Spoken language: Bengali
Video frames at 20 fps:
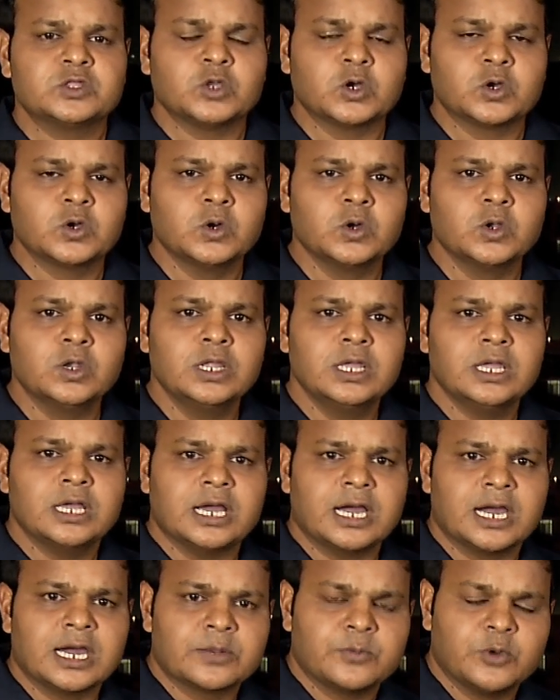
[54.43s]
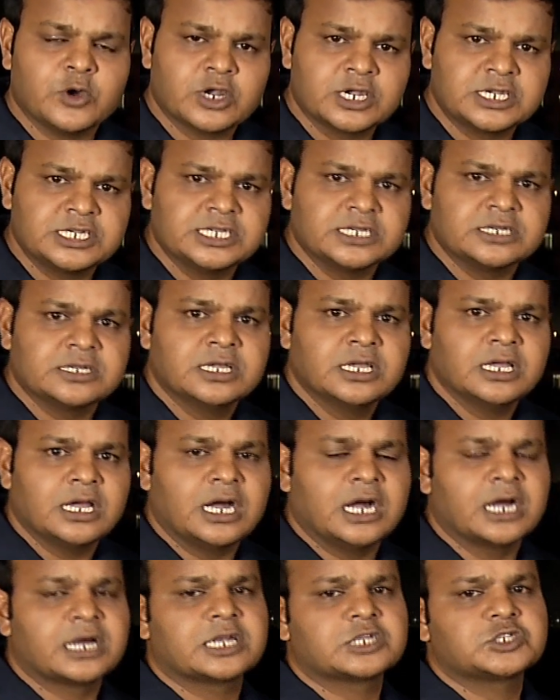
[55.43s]
দখল আর ভরাটে
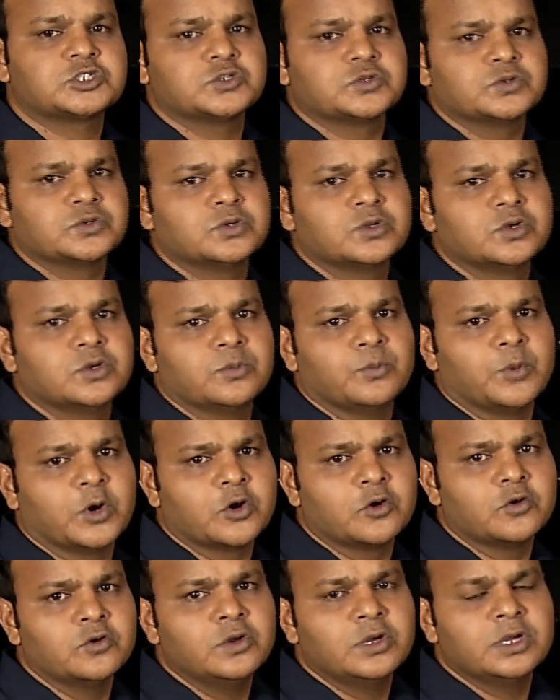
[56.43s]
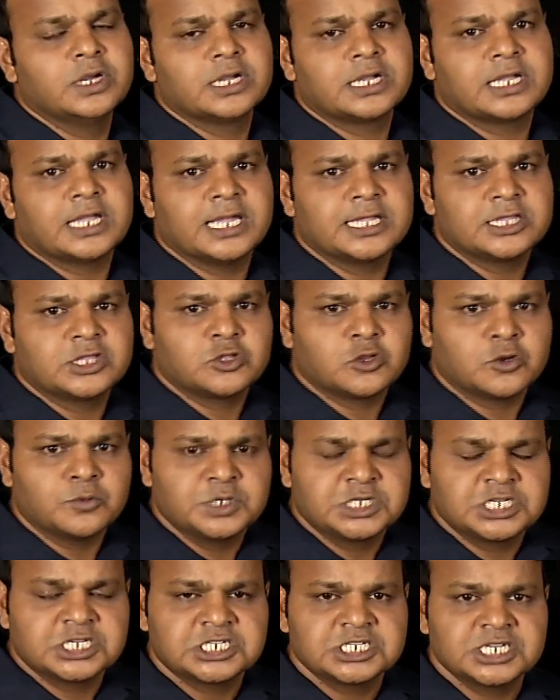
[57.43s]
আগ্রাসন বরং ক্ষেত্র
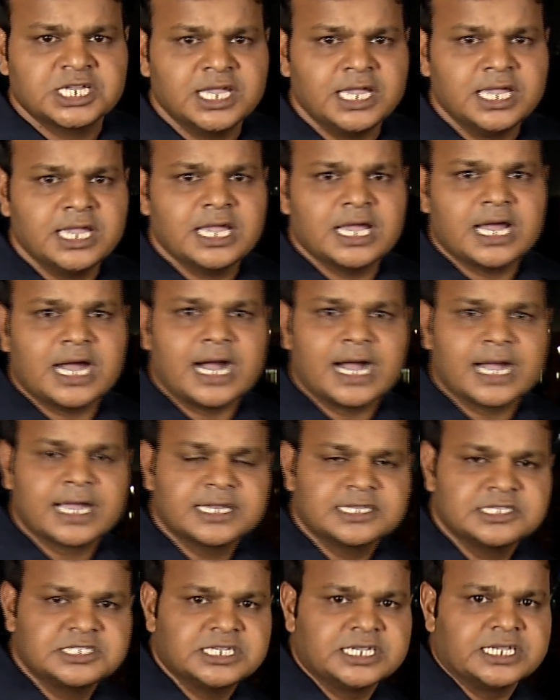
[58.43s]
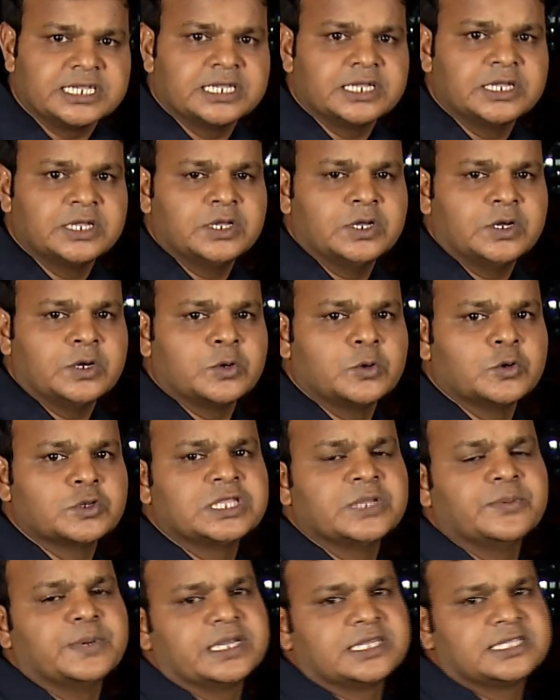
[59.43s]
বিশেষে আগের চেয়ে
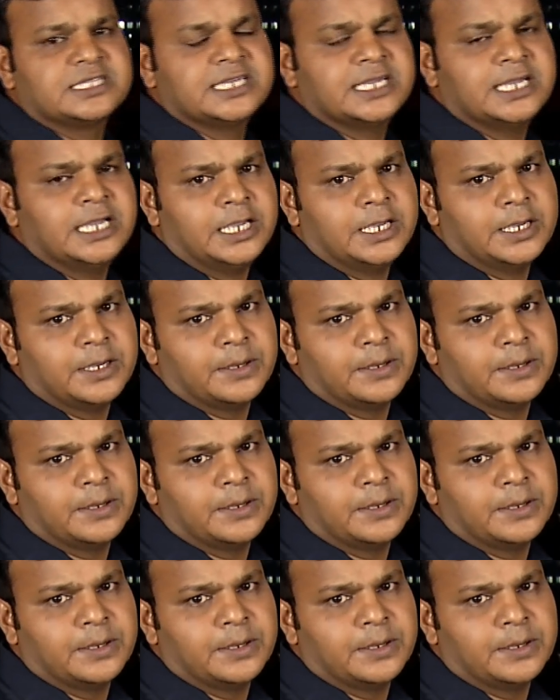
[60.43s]
গতি বেড়েছে